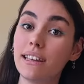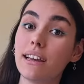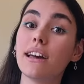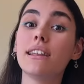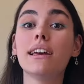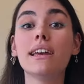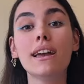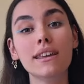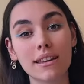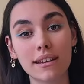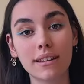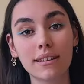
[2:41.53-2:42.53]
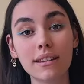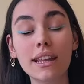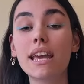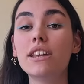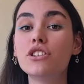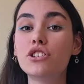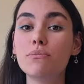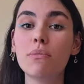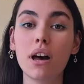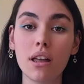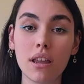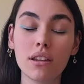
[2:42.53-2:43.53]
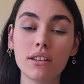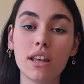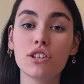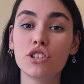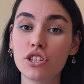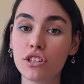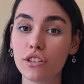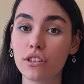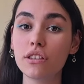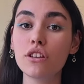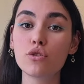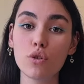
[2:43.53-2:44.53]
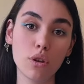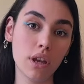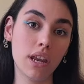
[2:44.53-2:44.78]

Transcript: yakalayan yaratığın erişim alanından çıktığında sona